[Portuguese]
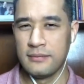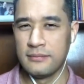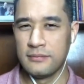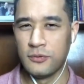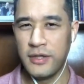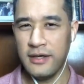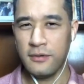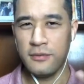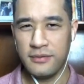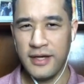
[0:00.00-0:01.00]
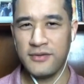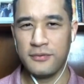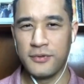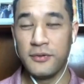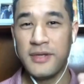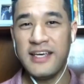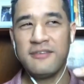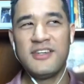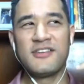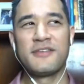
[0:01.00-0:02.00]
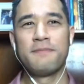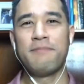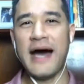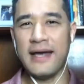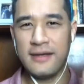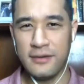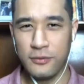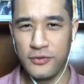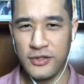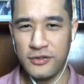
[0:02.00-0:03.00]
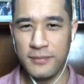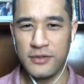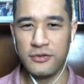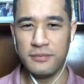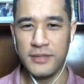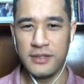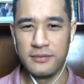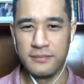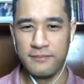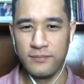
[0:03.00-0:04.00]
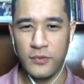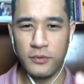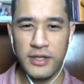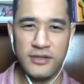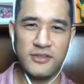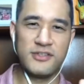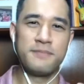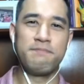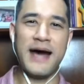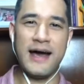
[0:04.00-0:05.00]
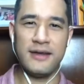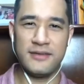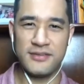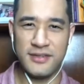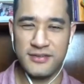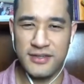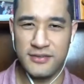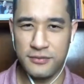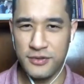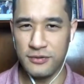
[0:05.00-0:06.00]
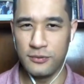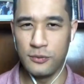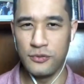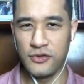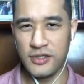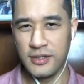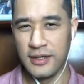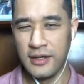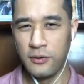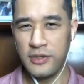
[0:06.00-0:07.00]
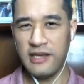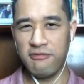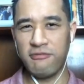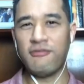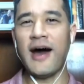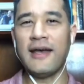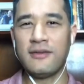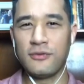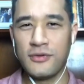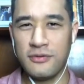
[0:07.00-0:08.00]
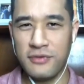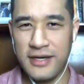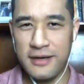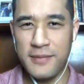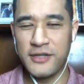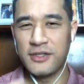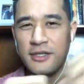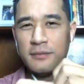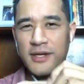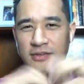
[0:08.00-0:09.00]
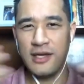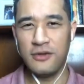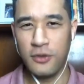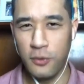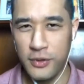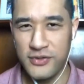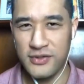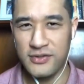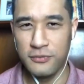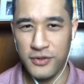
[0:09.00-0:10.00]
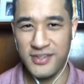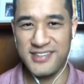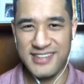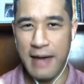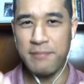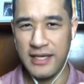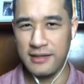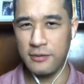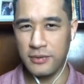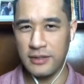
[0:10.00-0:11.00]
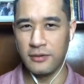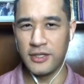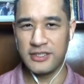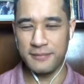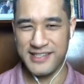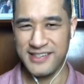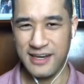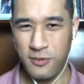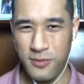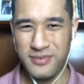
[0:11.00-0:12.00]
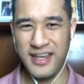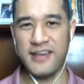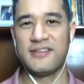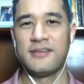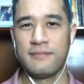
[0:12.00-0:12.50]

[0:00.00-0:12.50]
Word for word: O que, que acontece com O que, que dispara o sentimento de medo? O que, que dispara a sensação de angústia? O que, que faz você ficar imaginando uma série de coisas que você sabe que não tem lógica, mas que acontece?